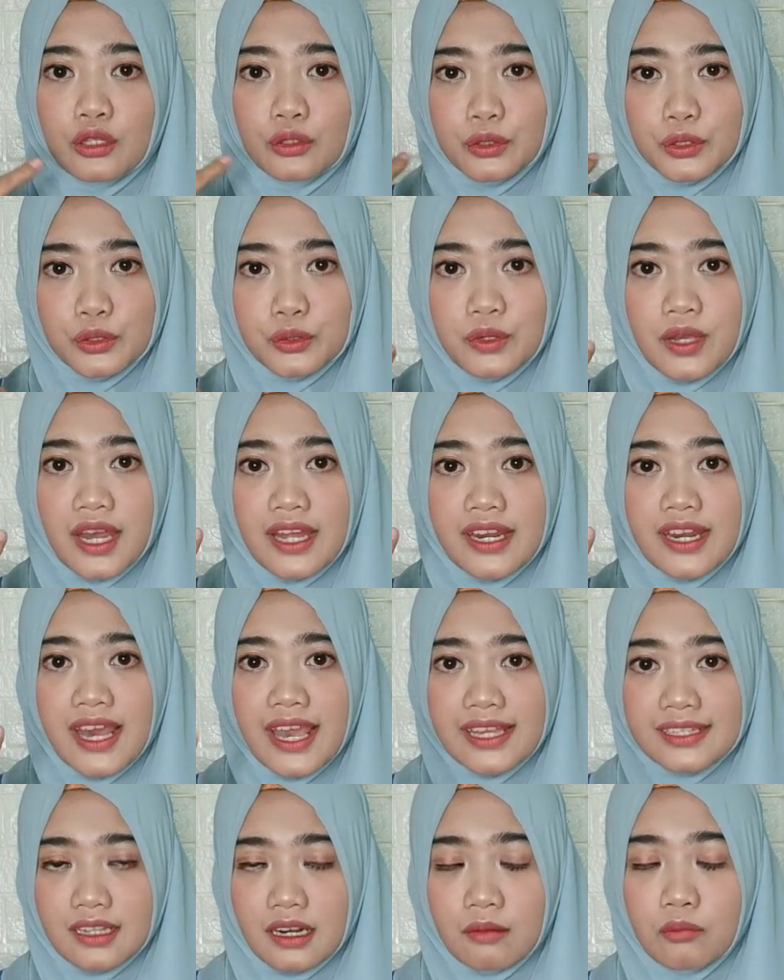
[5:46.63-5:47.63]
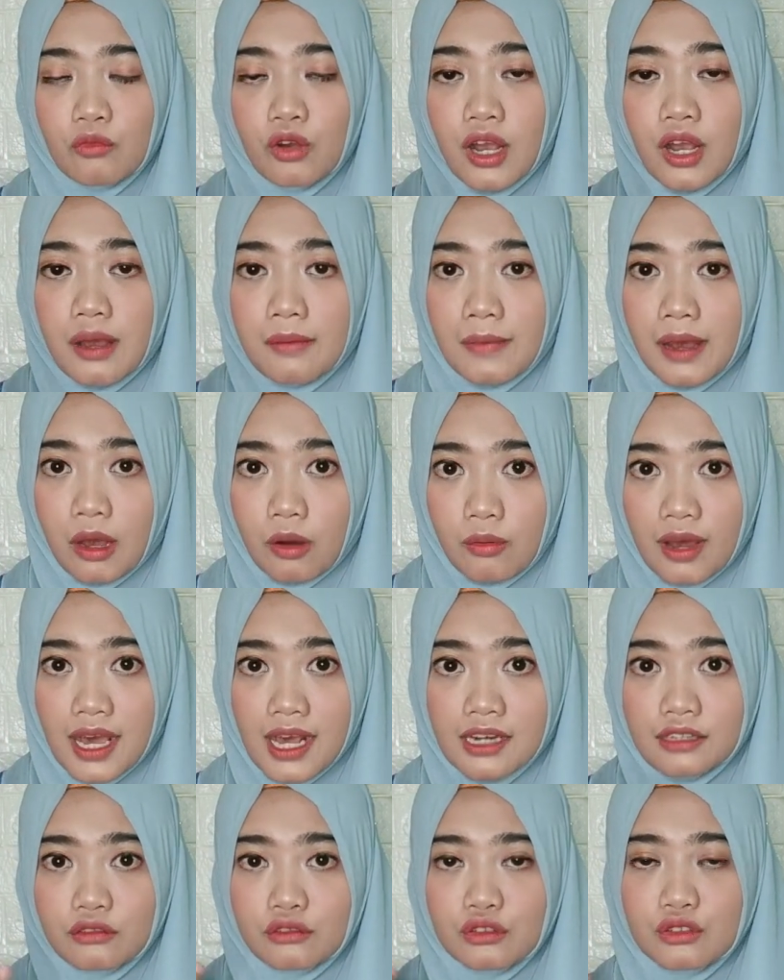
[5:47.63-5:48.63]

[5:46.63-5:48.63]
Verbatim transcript: Terus juga ada ekstrak bunga mawar,